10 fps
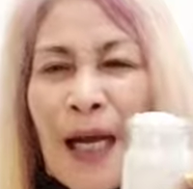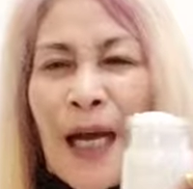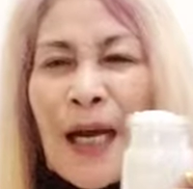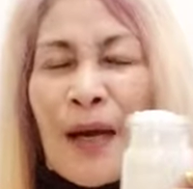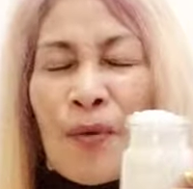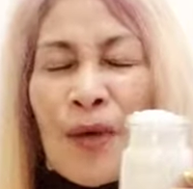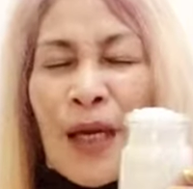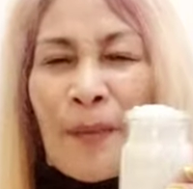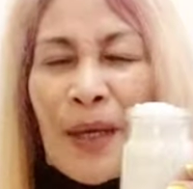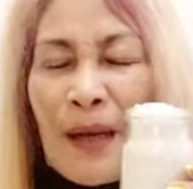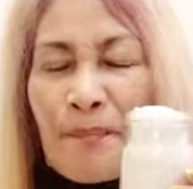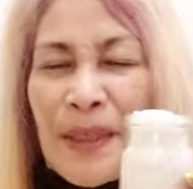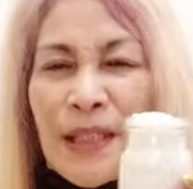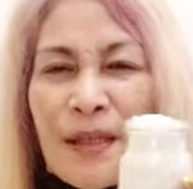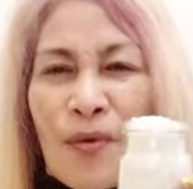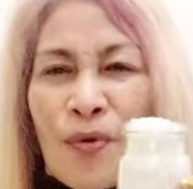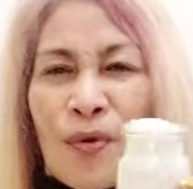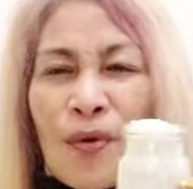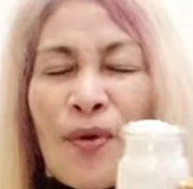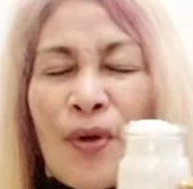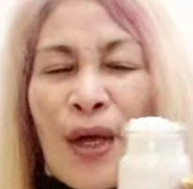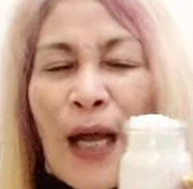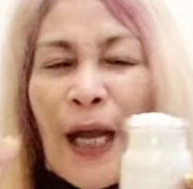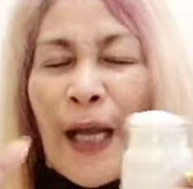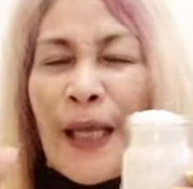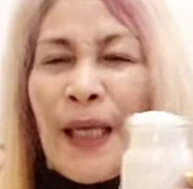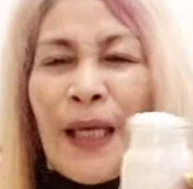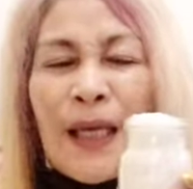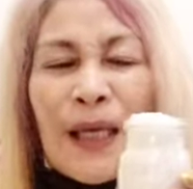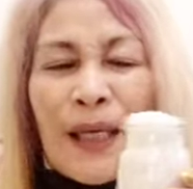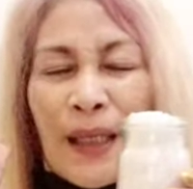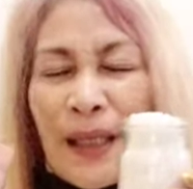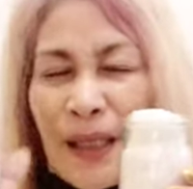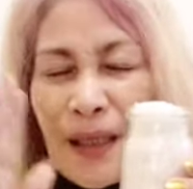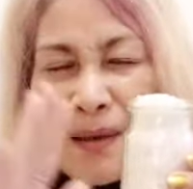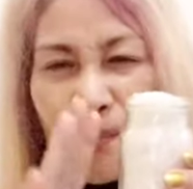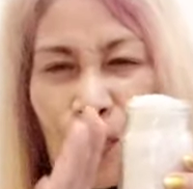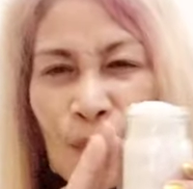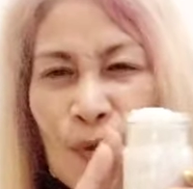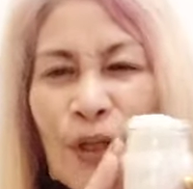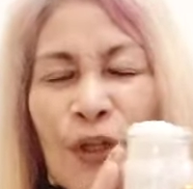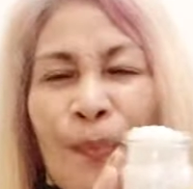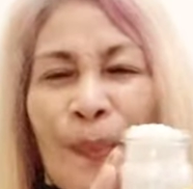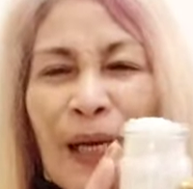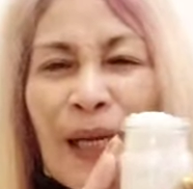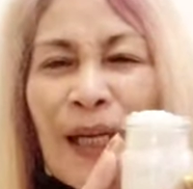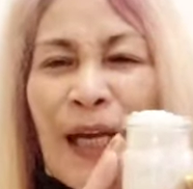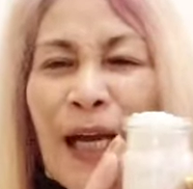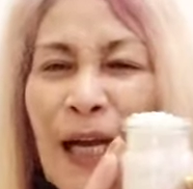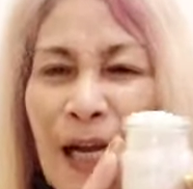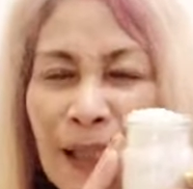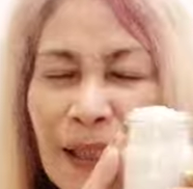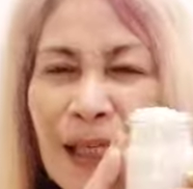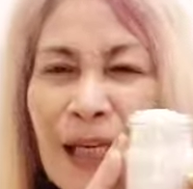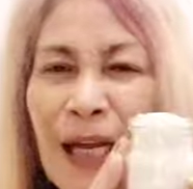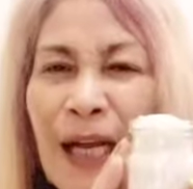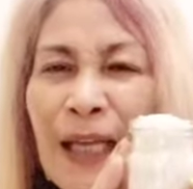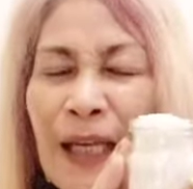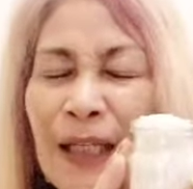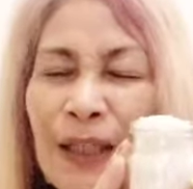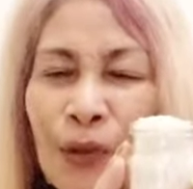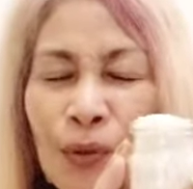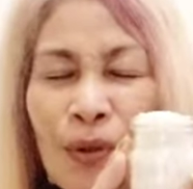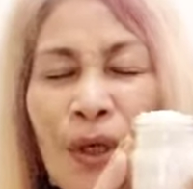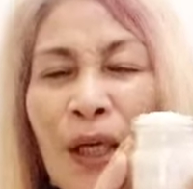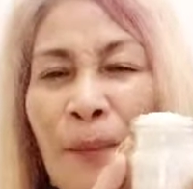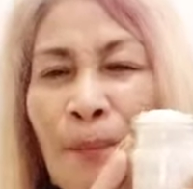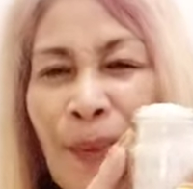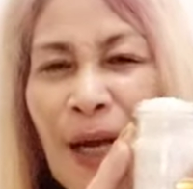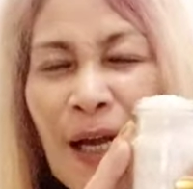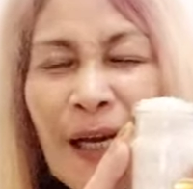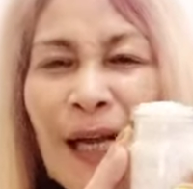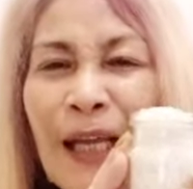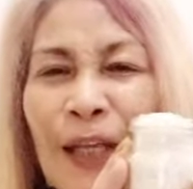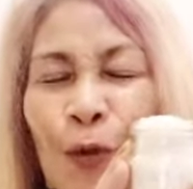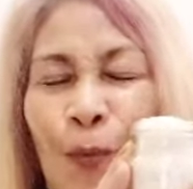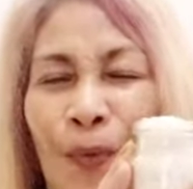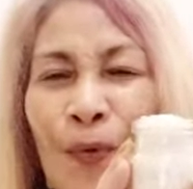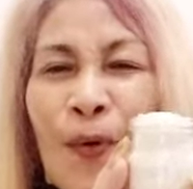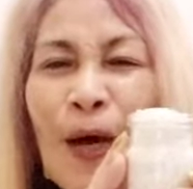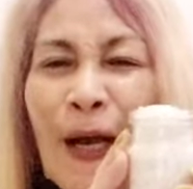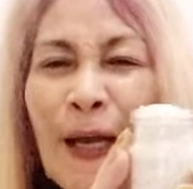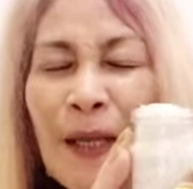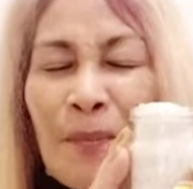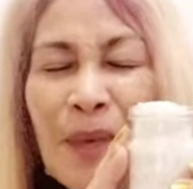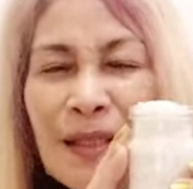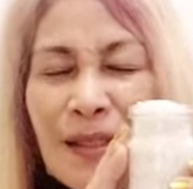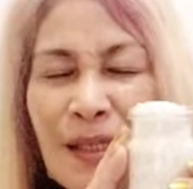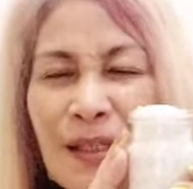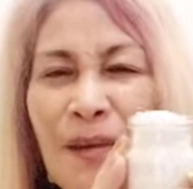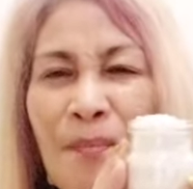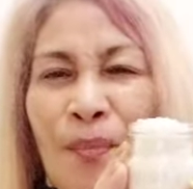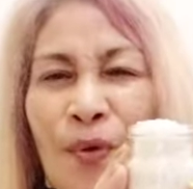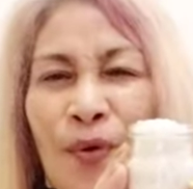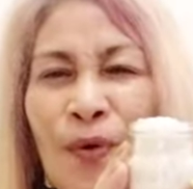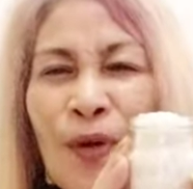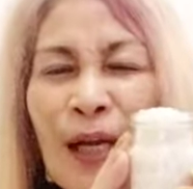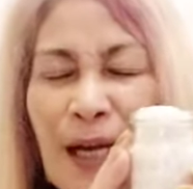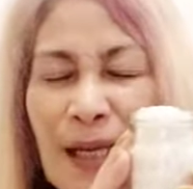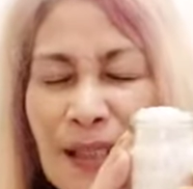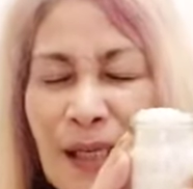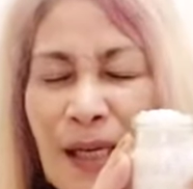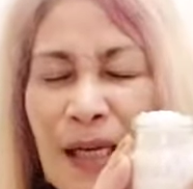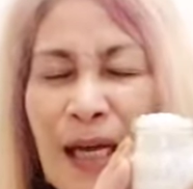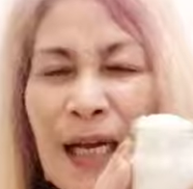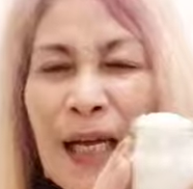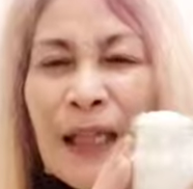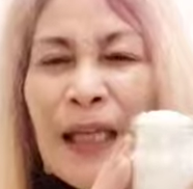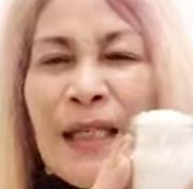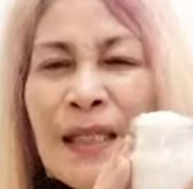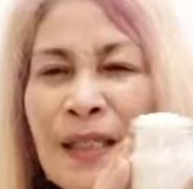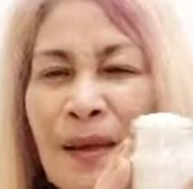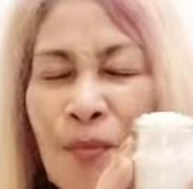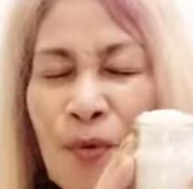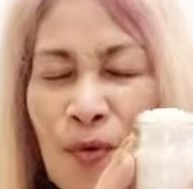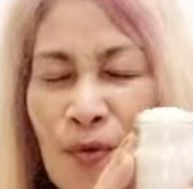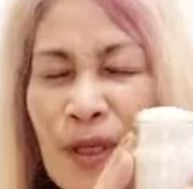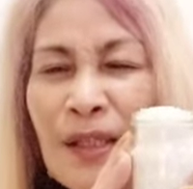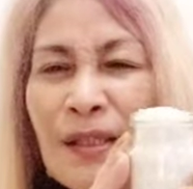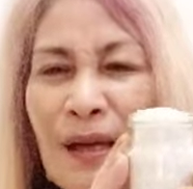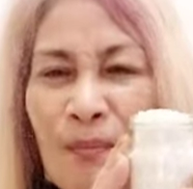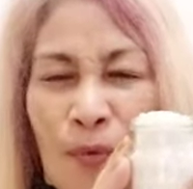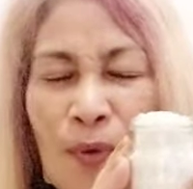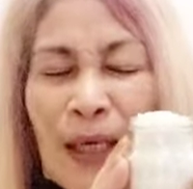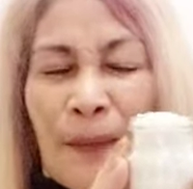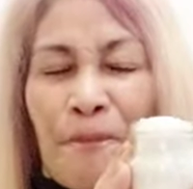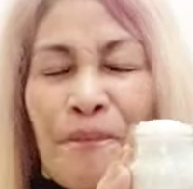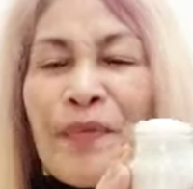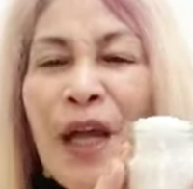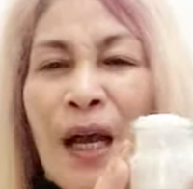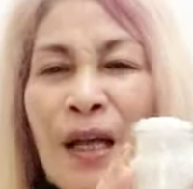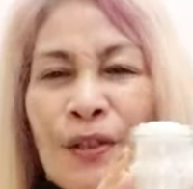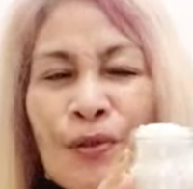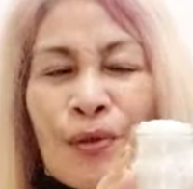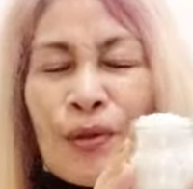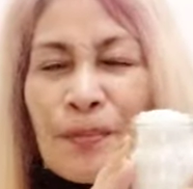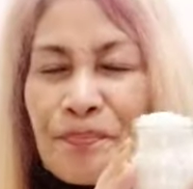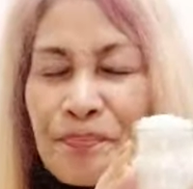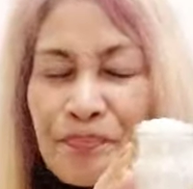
araw ng mga pizza uno ay pupunuin nyo pa rin ang ating lagayang ito para ito po ay magsisimbolo ng kasaganaan natin sa buong isang buwan. So,